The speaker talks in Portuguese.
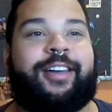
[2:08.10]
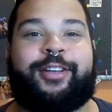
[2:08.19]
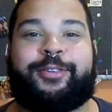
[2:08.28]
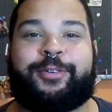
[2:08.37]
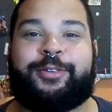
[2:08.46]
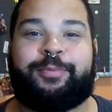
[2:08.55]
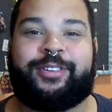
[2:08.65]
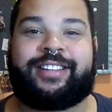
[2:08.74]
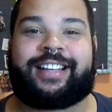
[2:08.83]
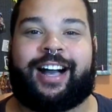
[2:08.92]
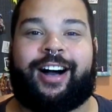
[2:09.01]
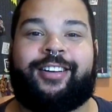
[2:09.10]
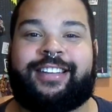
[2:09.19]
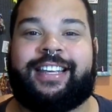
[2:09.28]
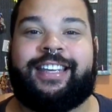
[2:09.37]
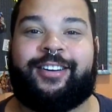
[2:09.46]
eu escuto música
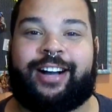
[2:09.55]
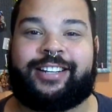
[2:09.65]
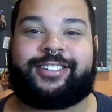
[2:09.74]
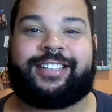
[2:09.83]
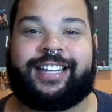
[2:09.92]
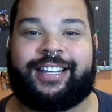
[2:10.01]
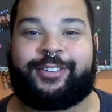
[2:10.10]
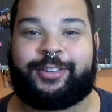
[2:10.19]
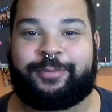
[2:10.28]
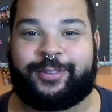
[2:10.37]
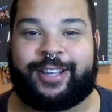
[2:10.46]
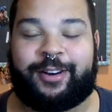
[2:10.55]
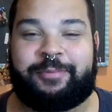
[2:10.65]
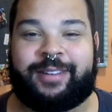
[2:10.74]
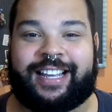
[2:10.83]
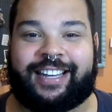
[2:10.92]
alta e eu acho que nem todo mundo é
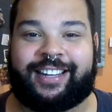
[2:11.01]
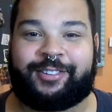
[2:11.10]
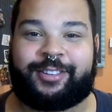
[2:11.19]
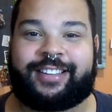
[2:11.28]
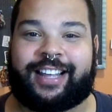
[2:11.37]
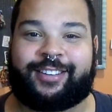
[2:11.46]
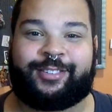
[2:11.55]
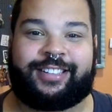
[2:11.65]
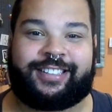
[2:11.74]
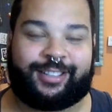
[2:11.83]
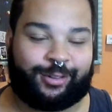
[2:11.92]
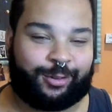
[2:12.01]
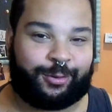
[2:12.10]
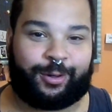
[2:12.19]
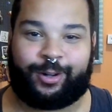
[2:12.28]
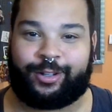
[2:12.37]
obrigado a gostar do estilo
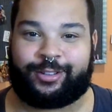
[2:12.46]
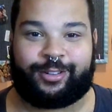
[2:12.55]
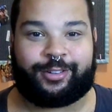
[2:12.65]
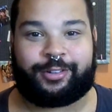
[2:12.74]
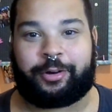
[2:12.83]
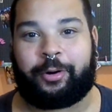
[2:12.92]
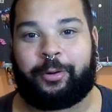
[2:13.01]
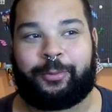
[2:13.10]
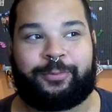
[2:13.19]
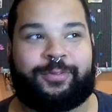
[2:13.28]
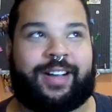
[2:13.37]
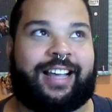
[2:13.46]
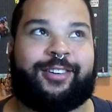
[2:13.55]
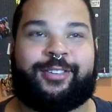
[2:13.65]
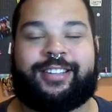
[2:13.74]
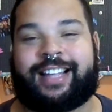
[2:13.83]
do outro ou
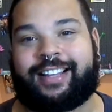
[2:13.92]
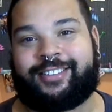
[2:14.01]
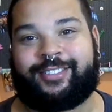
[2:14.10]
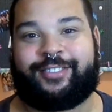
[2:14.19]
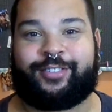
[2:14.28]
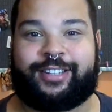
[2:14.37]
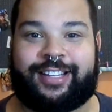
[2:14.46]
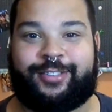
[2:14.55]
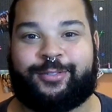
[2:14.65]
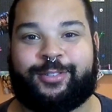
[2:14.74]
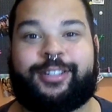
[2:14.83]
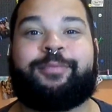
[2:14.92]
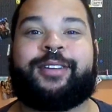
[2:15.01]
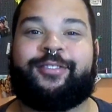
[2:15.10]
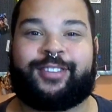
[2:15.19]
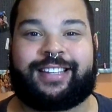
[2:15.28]
vai gostar do que você escuta
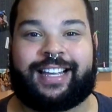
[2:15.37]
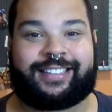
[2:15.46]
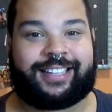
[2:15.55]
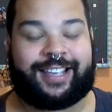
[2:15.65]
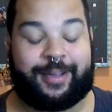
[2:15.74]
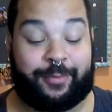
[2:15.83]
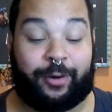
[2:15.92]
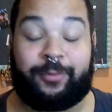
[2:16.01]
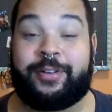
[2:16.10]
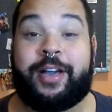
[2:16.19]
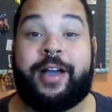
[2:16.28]
porque você acha que é bom,